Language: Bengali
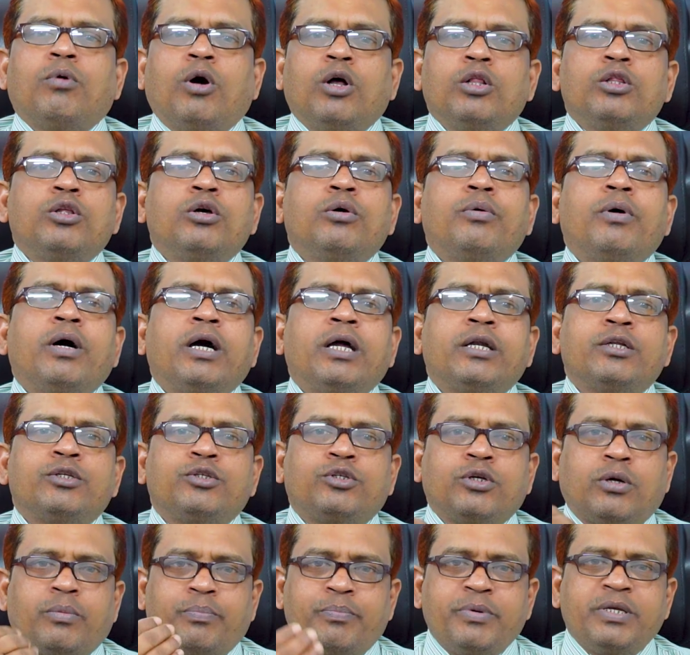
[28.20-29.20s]
মলধোভার
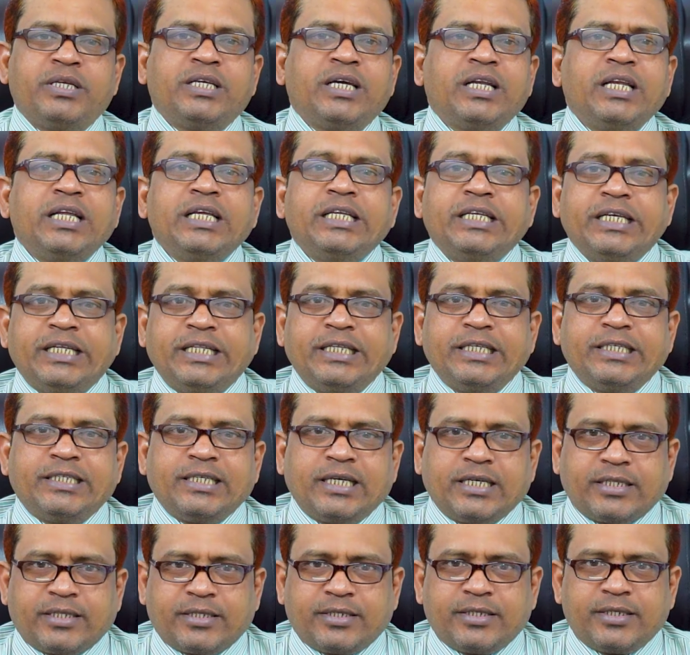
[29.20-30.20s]
জব বিষয় নিয়ে যেতে
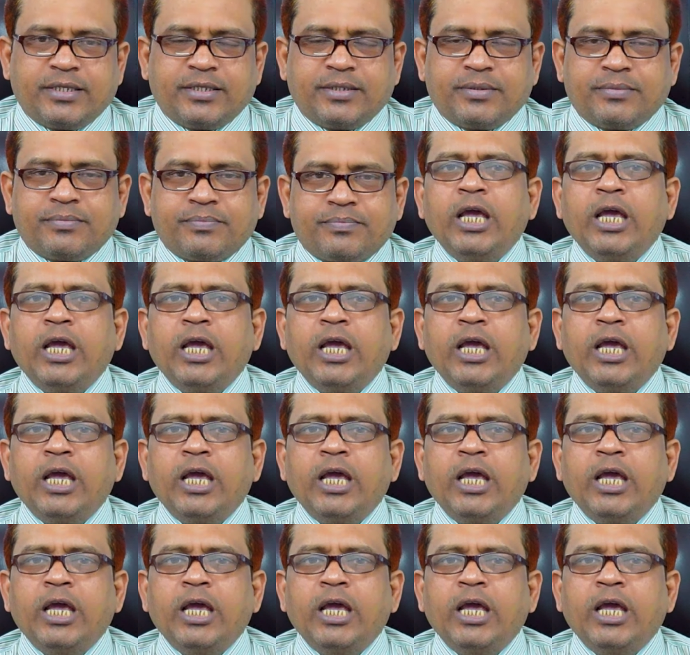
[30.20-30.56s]
চাচ্ছেন